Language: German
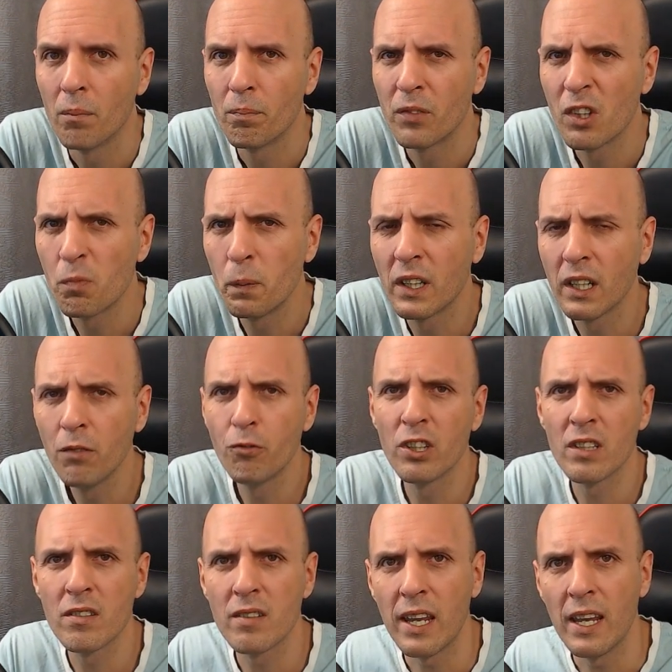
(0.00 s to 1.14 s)
Das betrifft
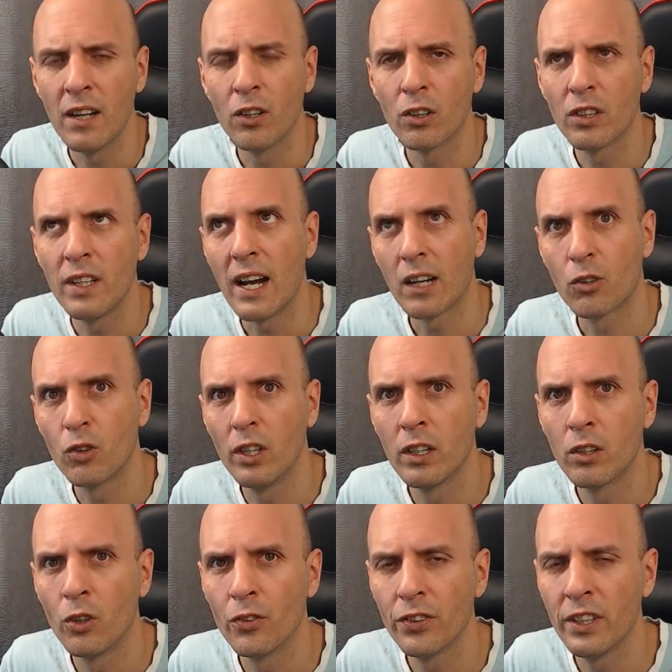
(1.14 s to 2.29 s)
jetzt eher noch den aktuellen
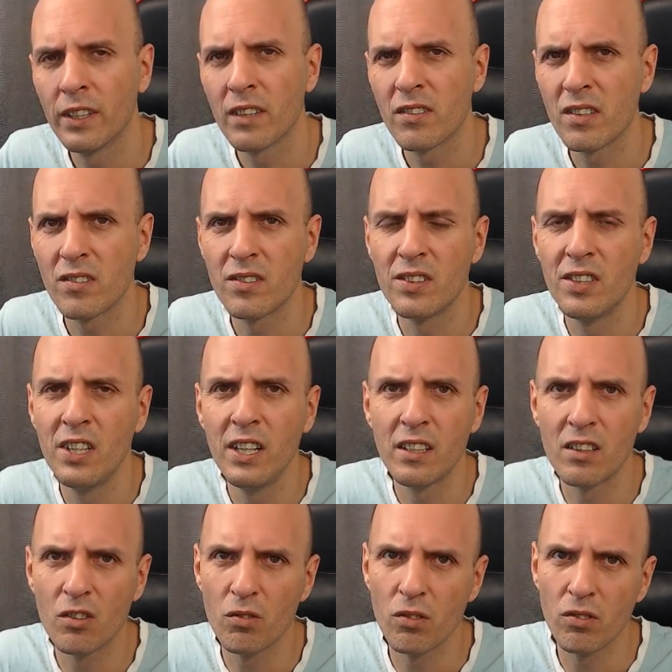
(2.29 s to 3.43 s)
Content, das heißt nicht
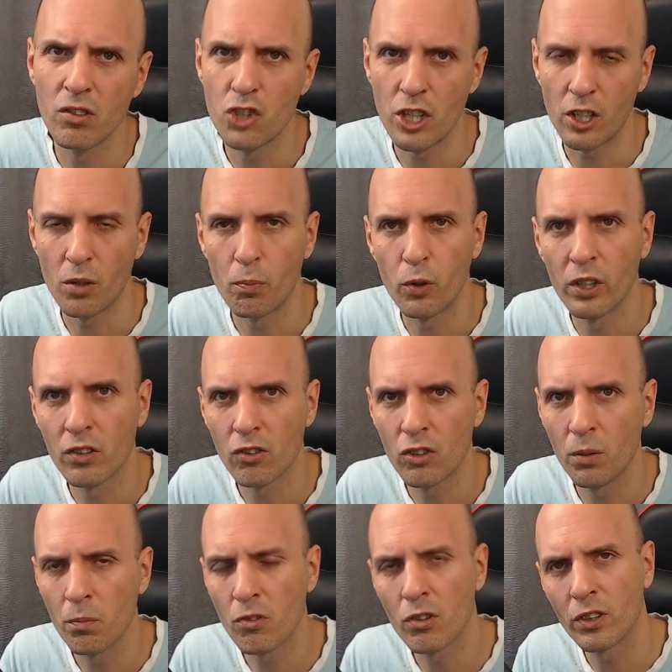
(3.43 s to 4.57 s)
das, was in Shadowbringers
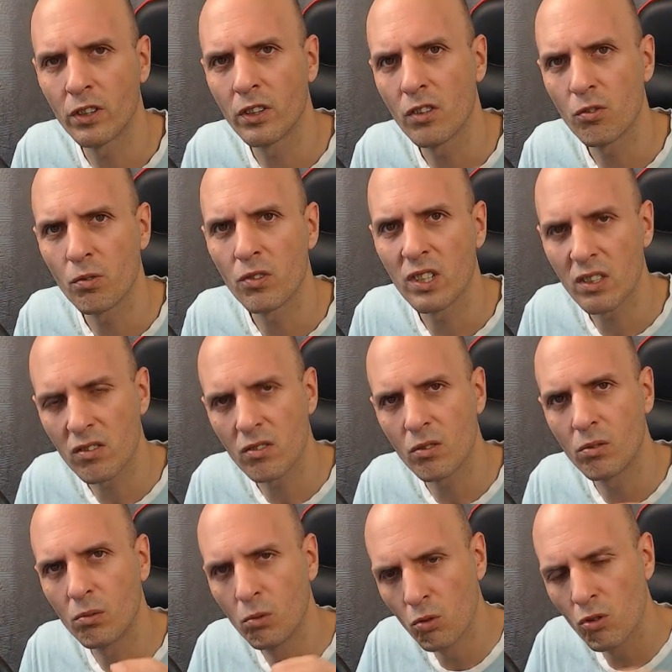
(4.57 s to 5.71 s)
kommt, sondern das, was jetzt
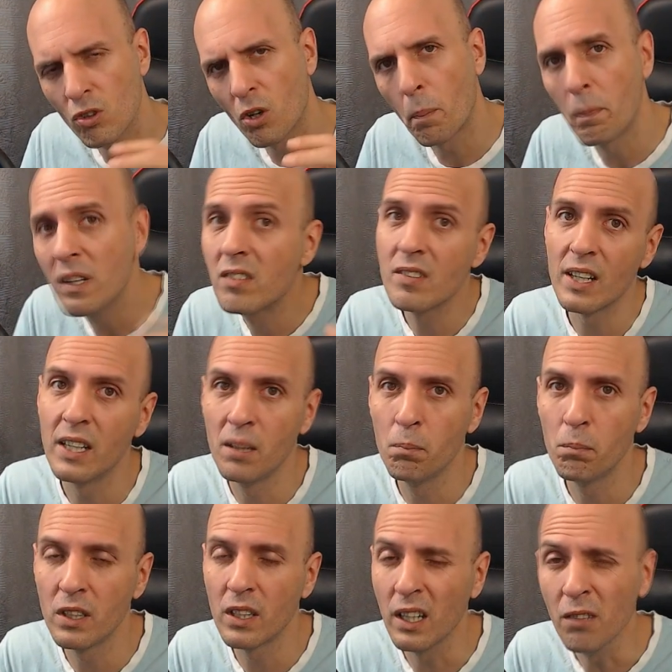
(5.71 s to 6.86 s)
uns noch bis dahin
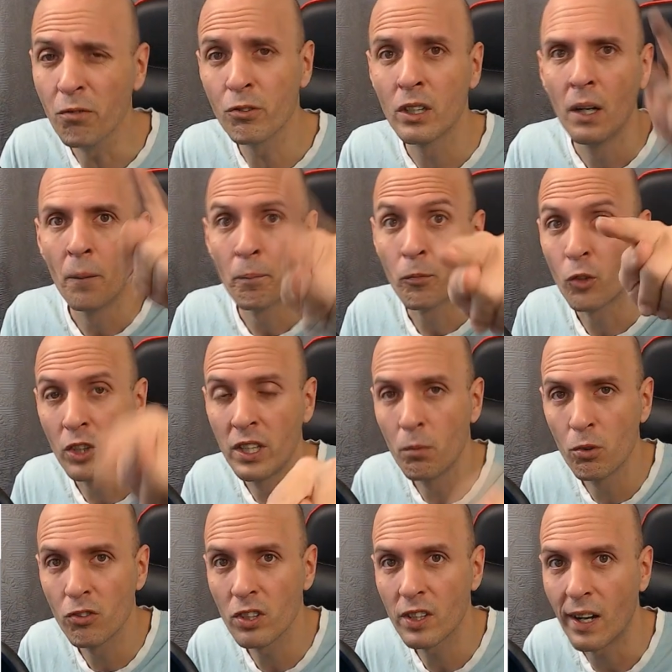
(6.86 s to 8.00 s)
betrifft. Und hier
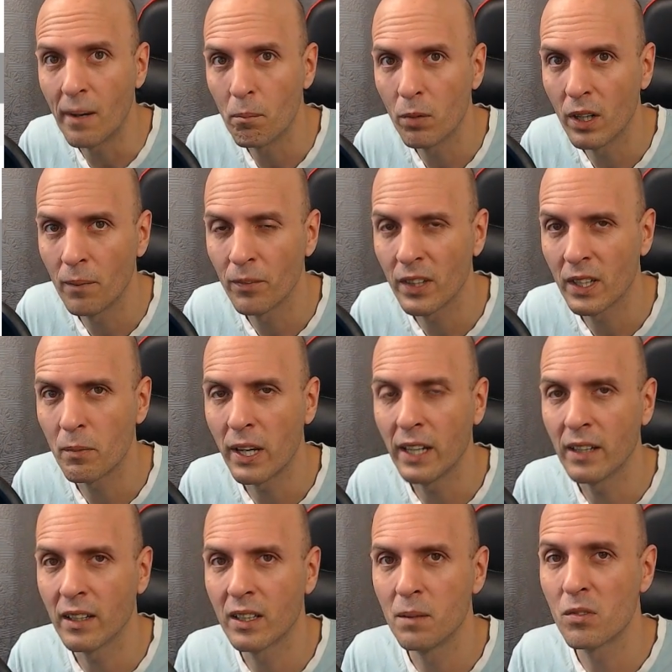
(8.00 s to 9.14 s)
müsst ihr dranbleiben, denn am
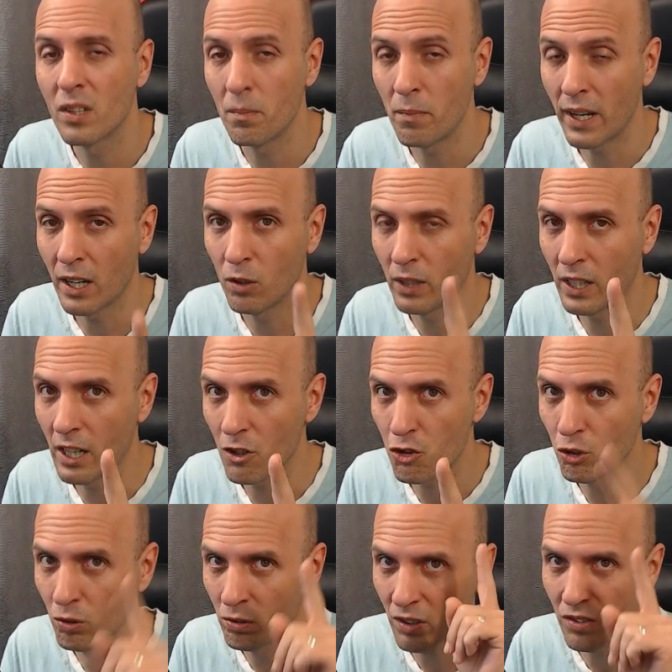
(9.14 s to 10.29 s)
Ende gibt es eine mega
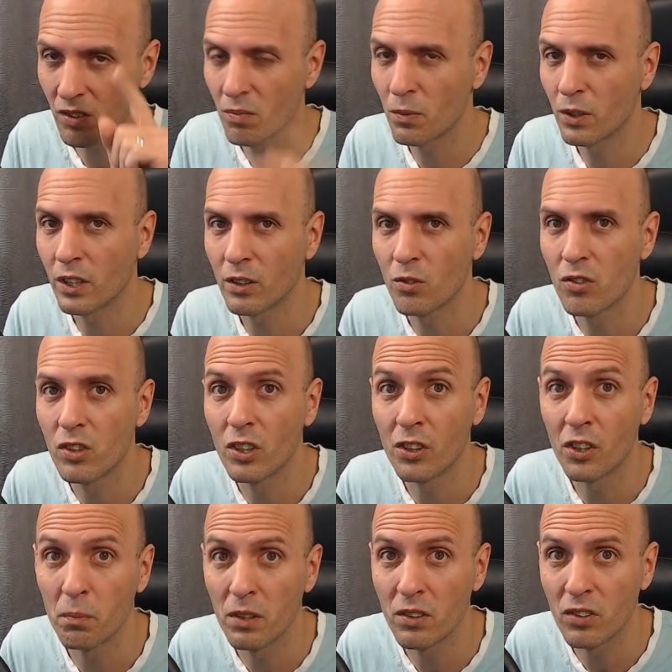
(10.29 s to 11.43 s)
Überraschung. Das heißt, man hat uns hier noch
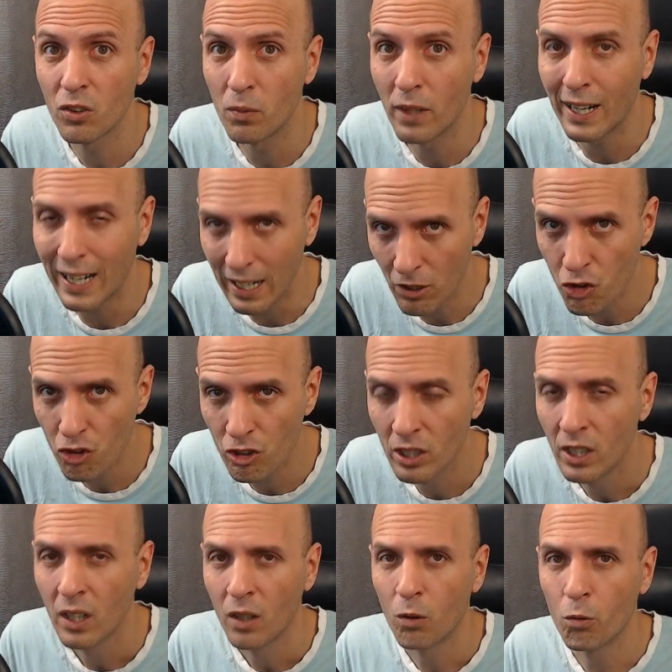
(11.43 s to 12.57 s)
ein bisschen überrascht.
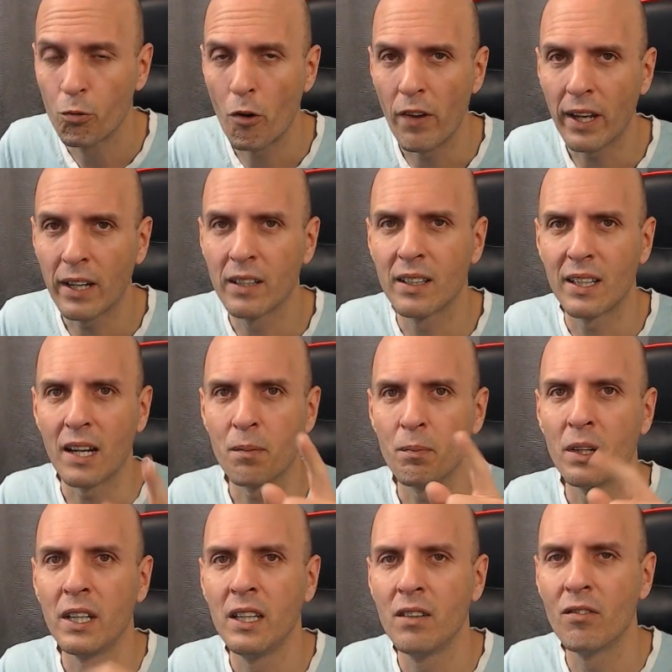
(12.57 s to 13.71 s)
Und vorweg gleich mein
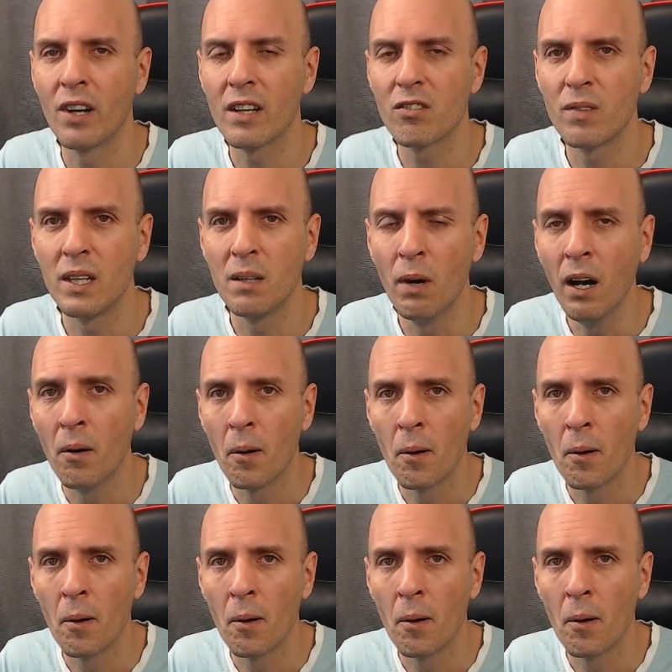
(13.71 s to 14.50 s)
Hinweis wie immer.